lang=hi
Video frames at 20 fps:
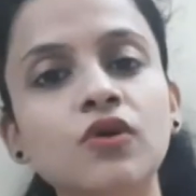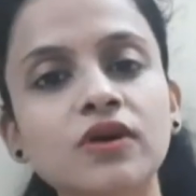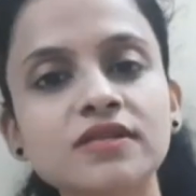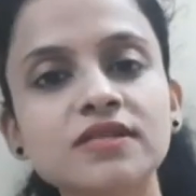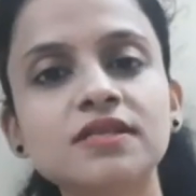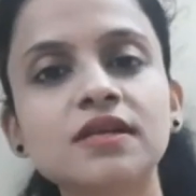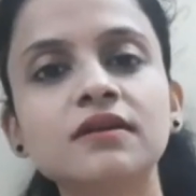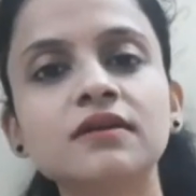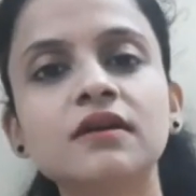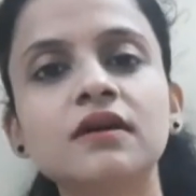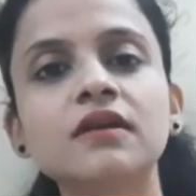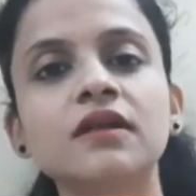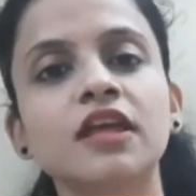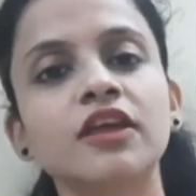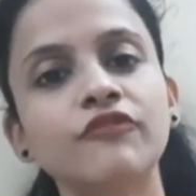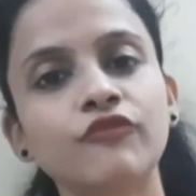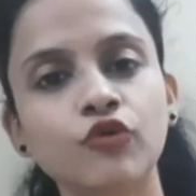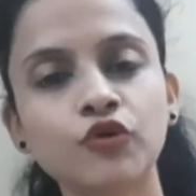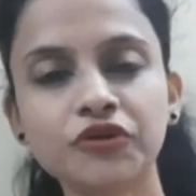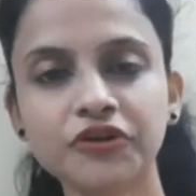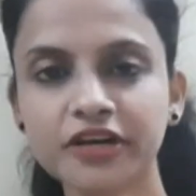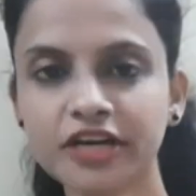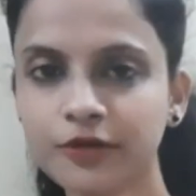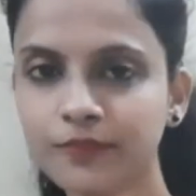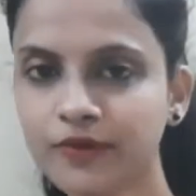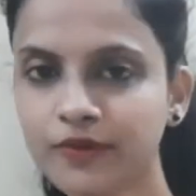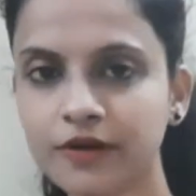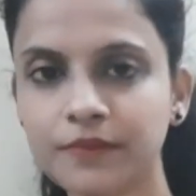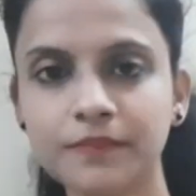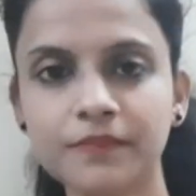कंसल्ट करके वो
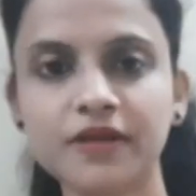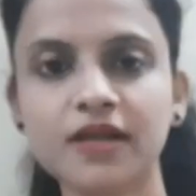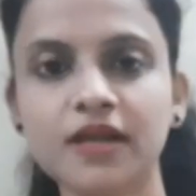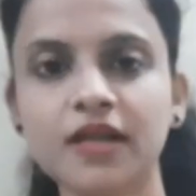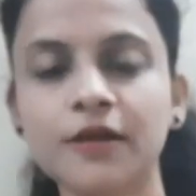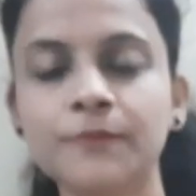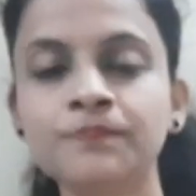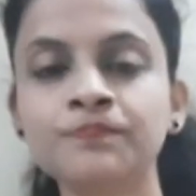ट्रीटमेंट भी ले